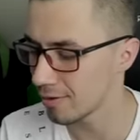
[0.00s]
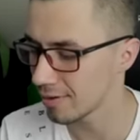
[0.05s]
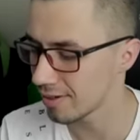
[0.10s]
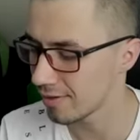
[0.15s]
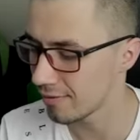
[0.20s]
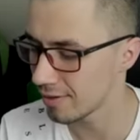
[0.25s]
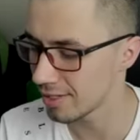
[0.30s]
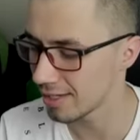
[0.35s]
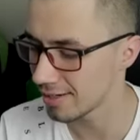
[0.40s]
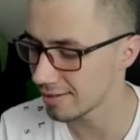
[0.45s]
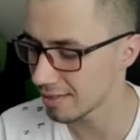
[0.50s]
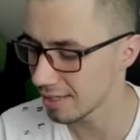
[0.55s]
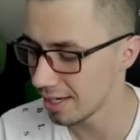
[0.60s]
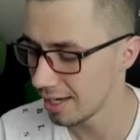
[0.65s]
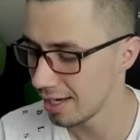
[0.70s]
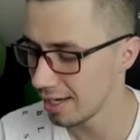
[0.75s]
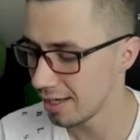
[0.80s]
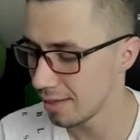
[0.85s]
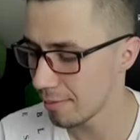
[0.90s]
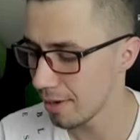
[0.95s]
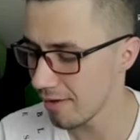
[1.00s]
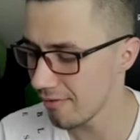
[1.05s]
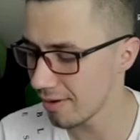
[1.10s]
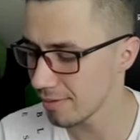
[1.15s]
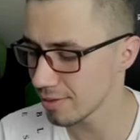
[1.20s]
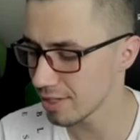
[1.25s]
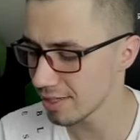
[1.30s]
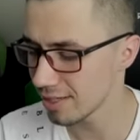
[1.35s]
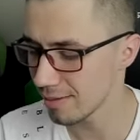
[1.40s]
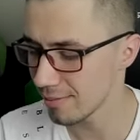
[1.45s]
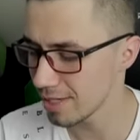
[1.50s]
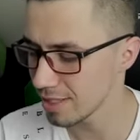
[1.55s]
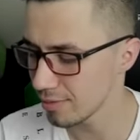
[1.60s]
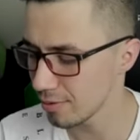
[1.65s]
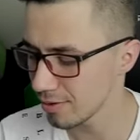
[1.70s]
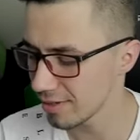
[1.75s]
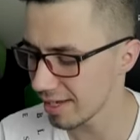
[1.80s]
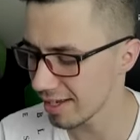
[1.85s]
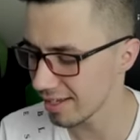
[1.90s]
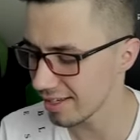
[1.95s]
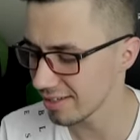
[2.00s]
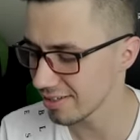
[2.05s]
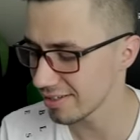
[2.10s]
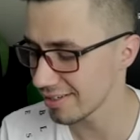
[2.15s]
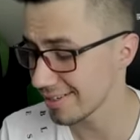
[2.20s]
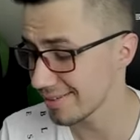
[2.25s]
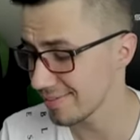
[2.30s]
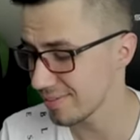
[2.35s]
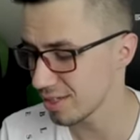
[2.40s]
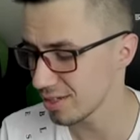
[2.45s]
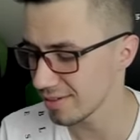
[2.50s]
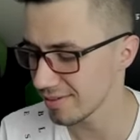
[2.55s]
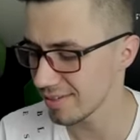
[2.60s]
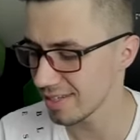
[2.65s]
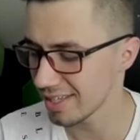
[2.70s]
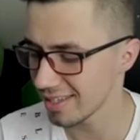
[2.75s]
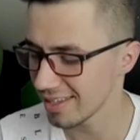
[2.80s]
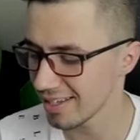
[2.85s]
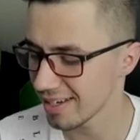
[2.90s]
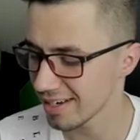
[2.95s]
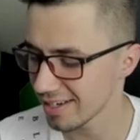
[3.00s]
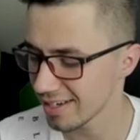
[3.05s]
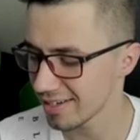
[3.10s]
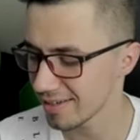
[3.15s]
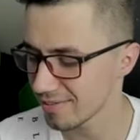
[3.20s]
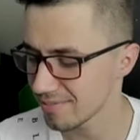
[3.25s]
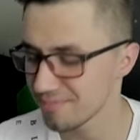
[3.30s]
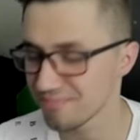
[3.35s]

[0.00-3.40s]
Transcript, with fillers: punkty wynieść. Powiem wam, że ten mecz był taki, że no jednak